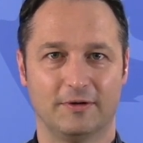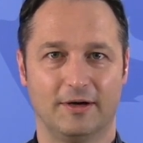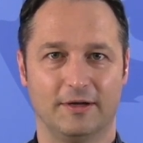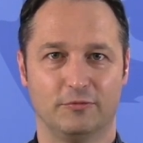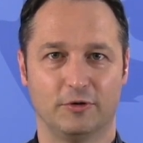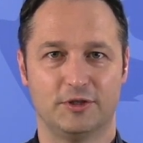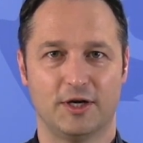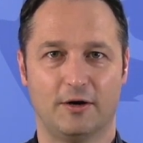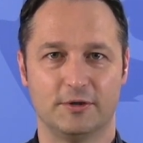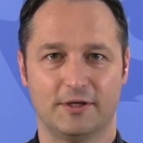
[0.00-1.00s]
eine wirklich
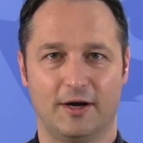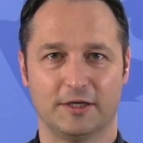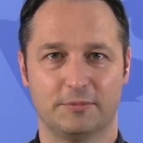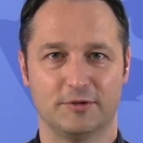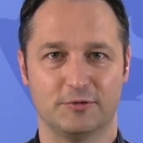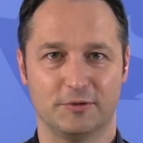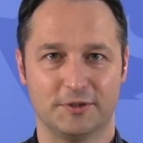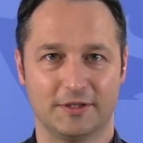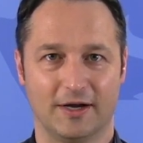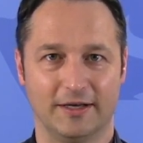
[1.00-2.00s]
herausragende
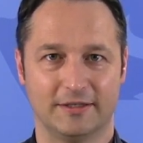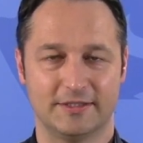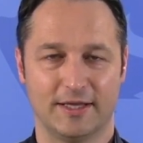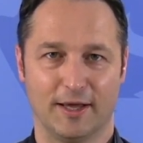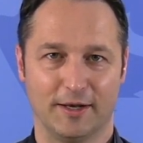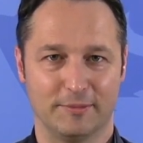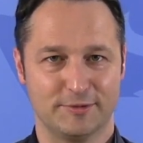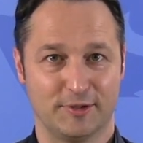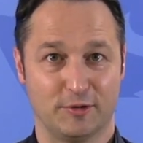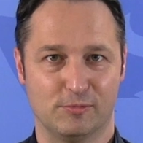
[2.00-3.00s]
Persönlichkeit des
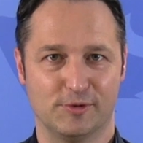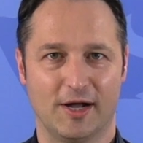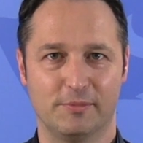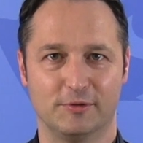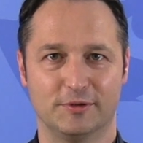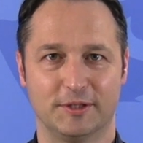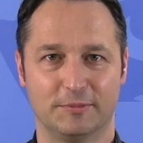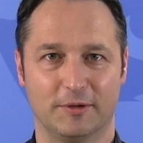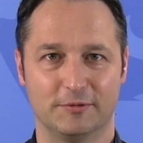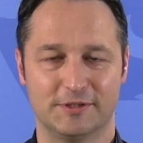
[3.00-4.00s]
Ehrenamts und der
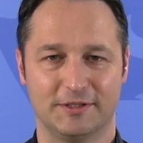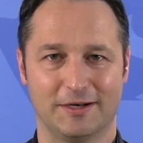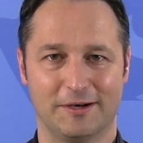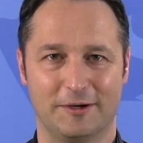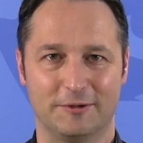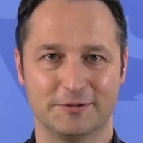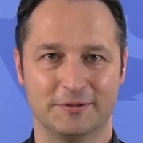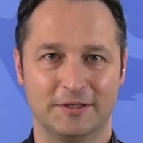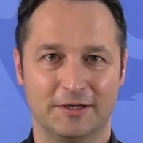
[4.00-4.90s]
Kommunalpolitik bei uns in Niedernhausen.